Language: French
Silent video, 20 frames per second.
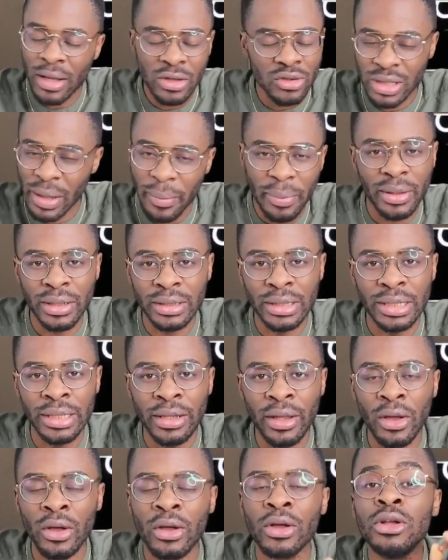eh bien, tu n'es pas un
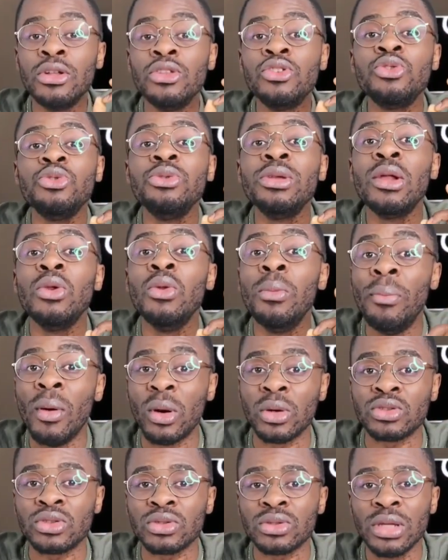leader, tu es le
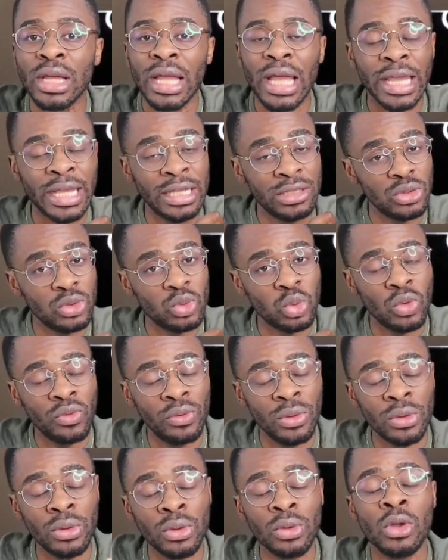boss. Et il se
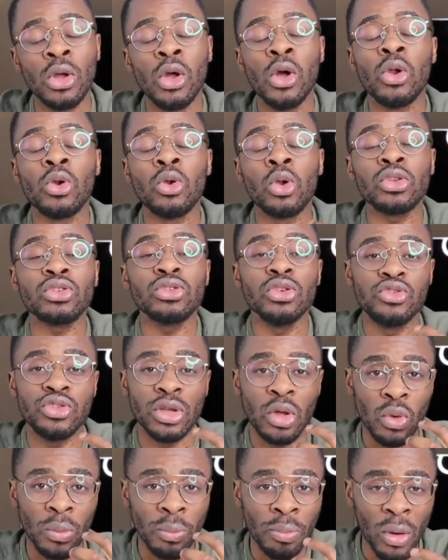trouve que lorsque
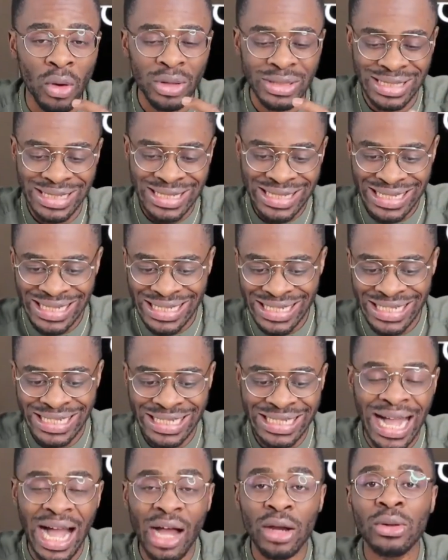tu es le boss, les
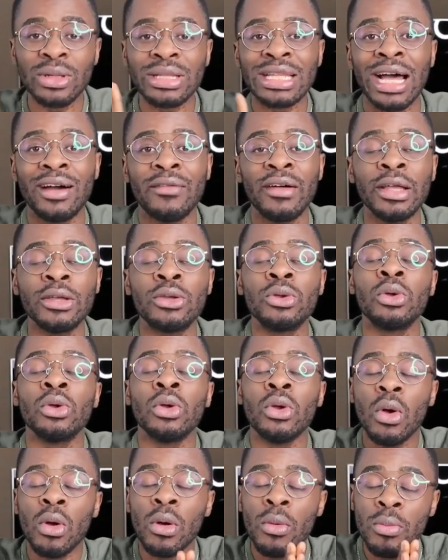gens ne travaillent
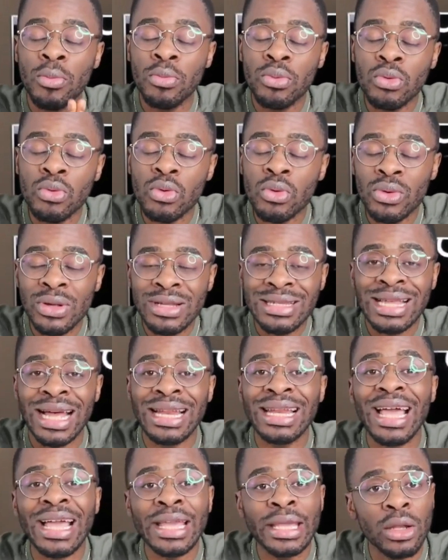que pour le
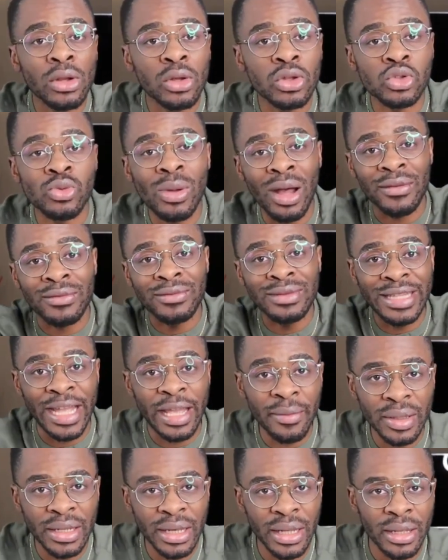salaire qu'ils reçoivent,
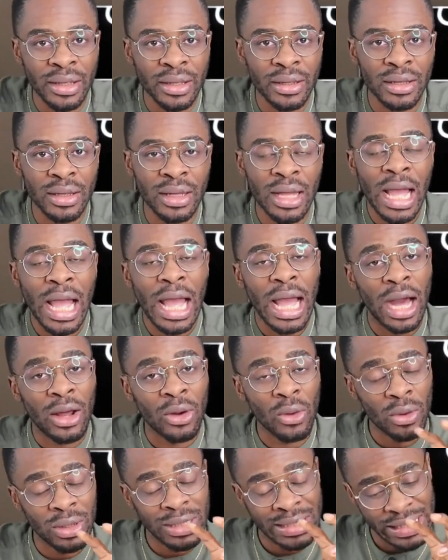terminé.
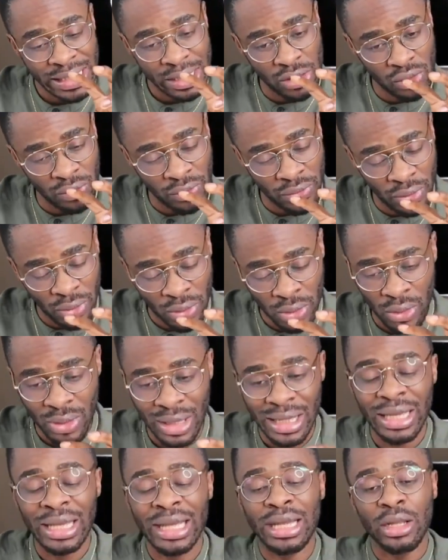Alors que si tu veux que
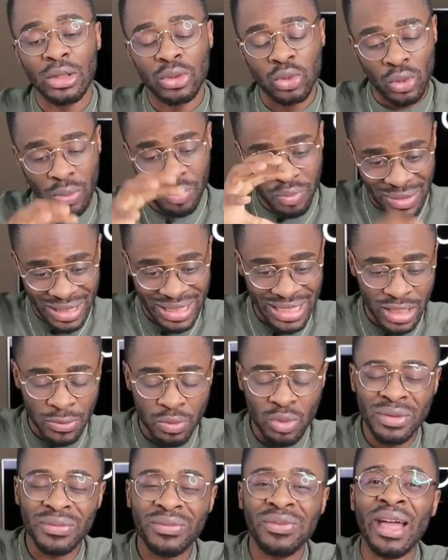ton
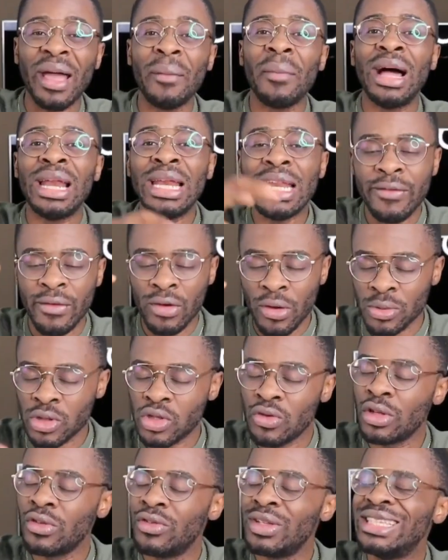business puisse vraiment
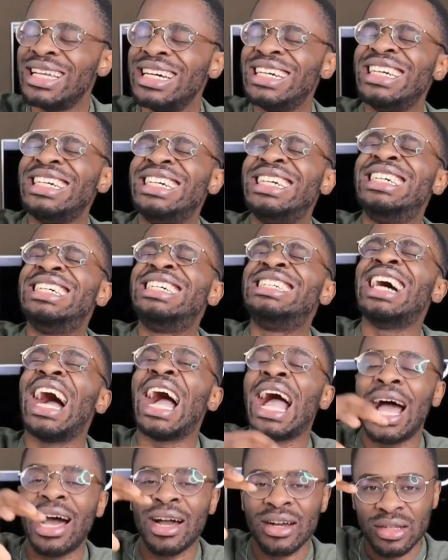développer, si tu veux devenir un
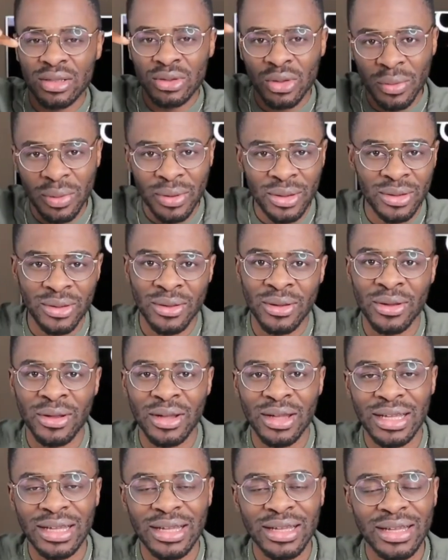grand
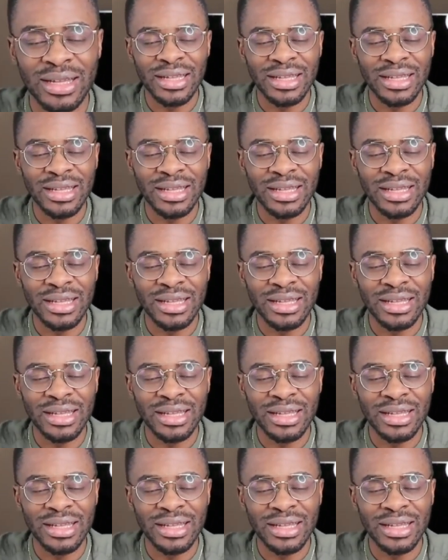entrepreneur,